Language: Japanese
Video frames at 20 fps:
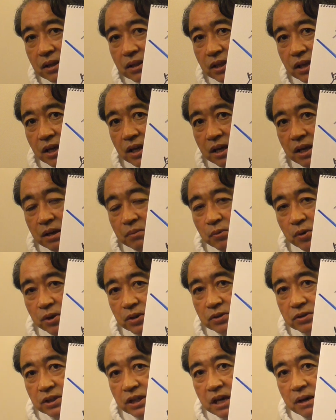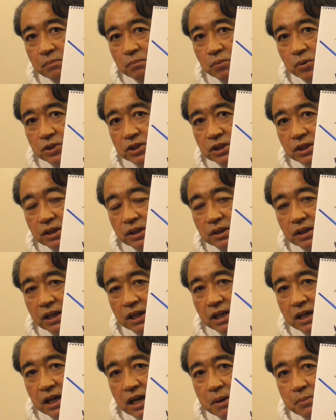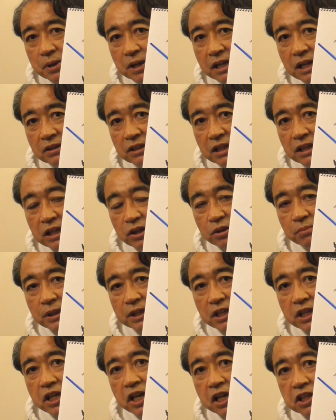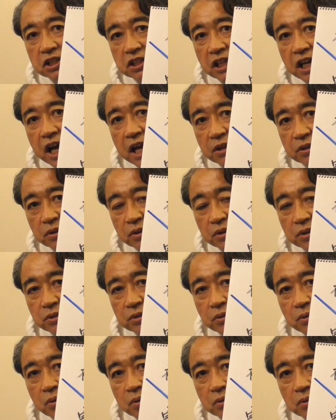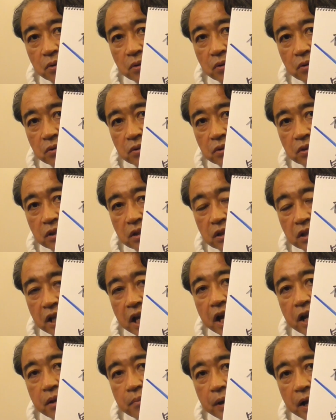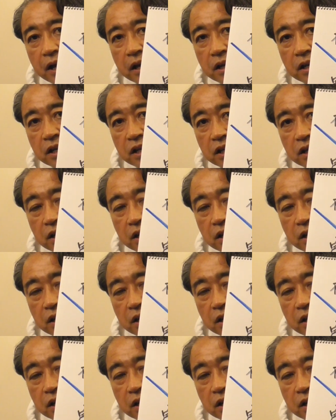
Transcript: で森君がもしかぶらなくて例えば DH に入るということであれば